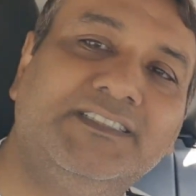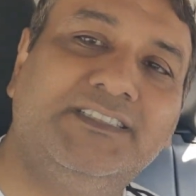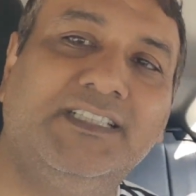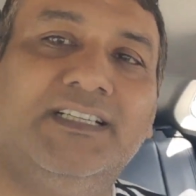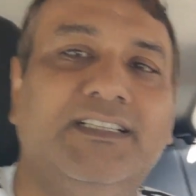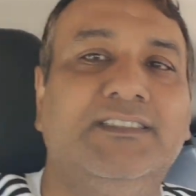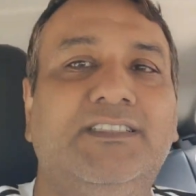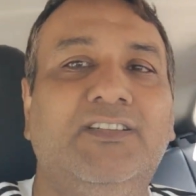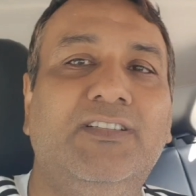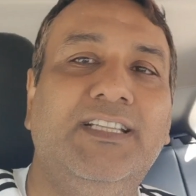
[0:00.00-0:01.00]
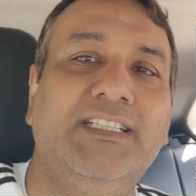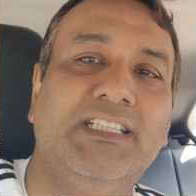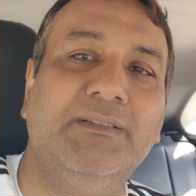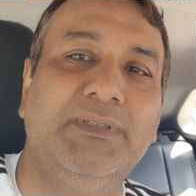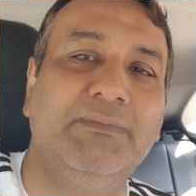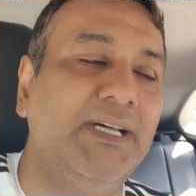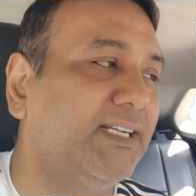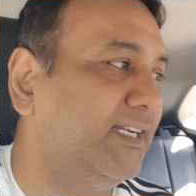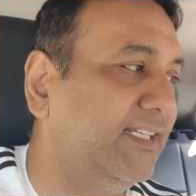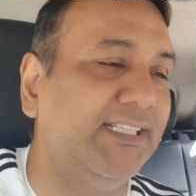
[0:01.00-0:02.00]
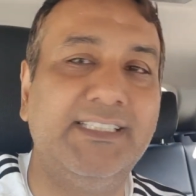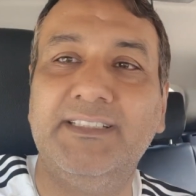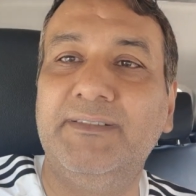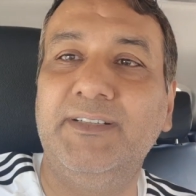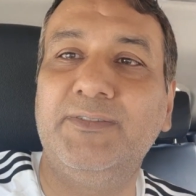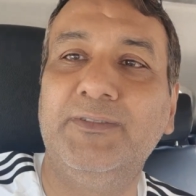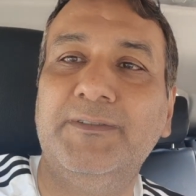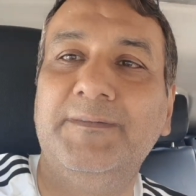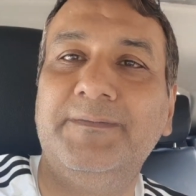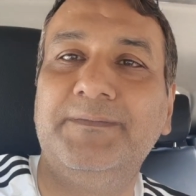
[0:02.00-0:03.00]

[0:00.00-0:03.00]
अच्छा चलो देखते हैं फिर मार्केट ले जाते हैं वाहन को